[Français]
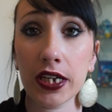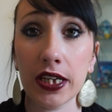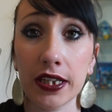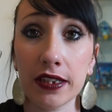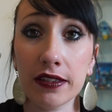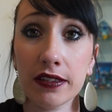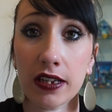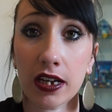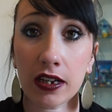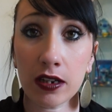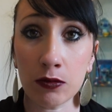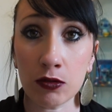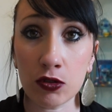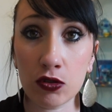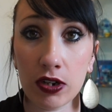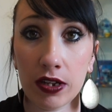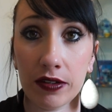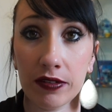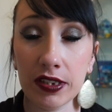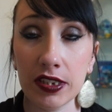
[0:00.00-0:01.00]
Et ça comme je
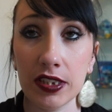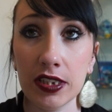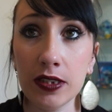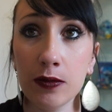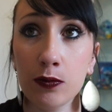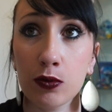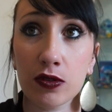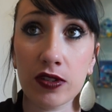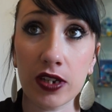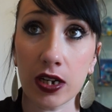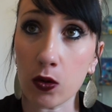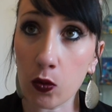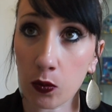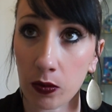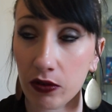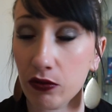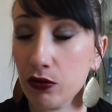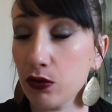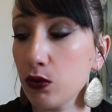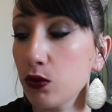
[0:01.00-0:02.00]
vous l'avais dit, pour celles qui n'ont
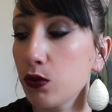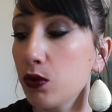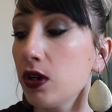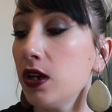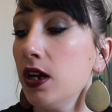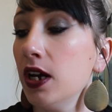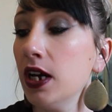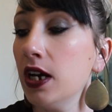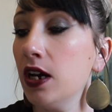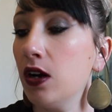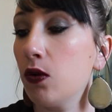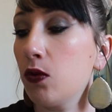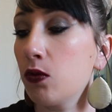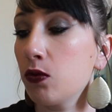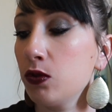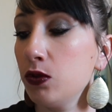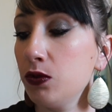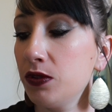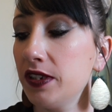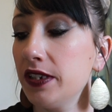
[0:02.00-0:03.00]
pas vu le haul, on
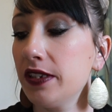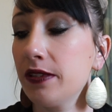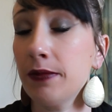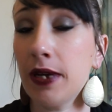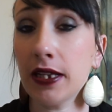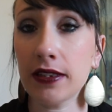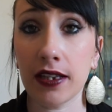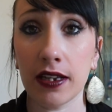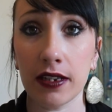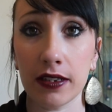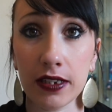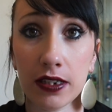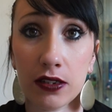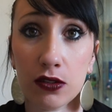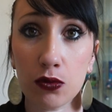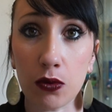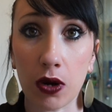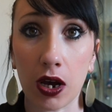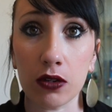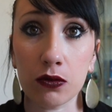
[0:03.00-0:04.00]
l'utilise matin et
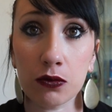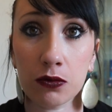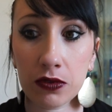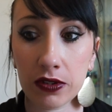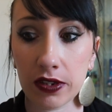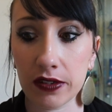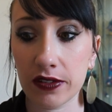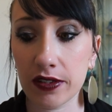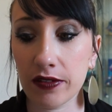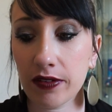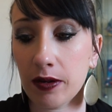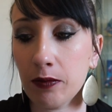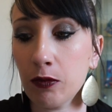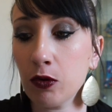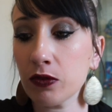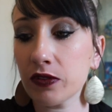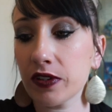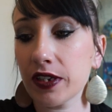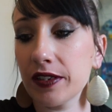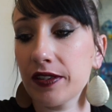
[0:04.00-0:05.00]
soir donc ça c'est
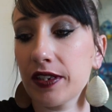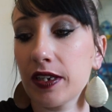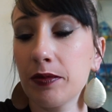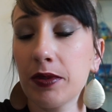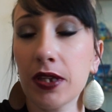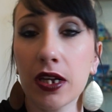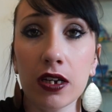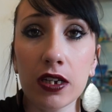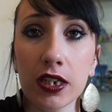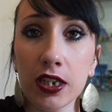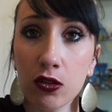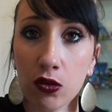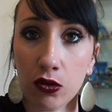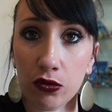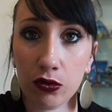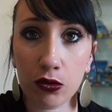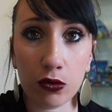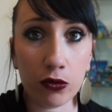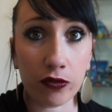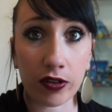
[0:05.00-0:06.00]
vraiment très très bien et il en
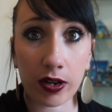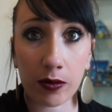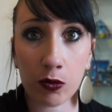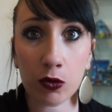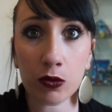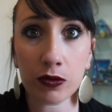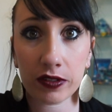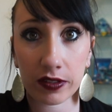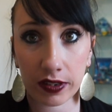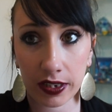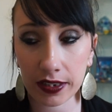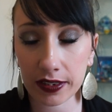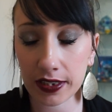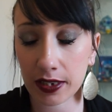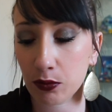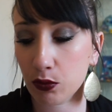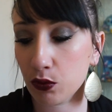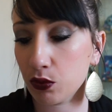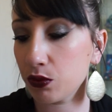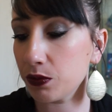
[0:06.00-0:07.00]
faut vraiment très
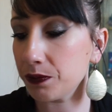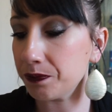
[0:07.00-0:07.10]
très peu.